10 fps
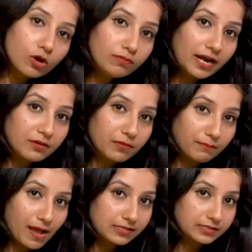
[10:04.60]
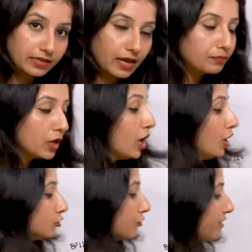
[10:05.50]
को ब्लड में पास किया
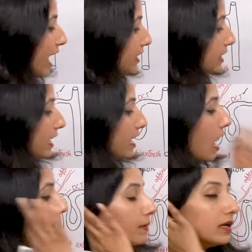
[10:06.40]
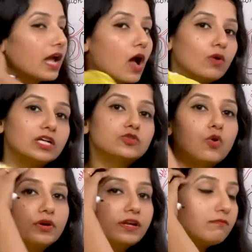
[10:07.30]
तो फाइनली यहाँ पर क्या हुआ
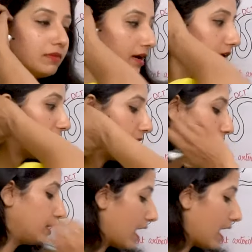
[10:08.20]
सोडियम ब्लड के अंदर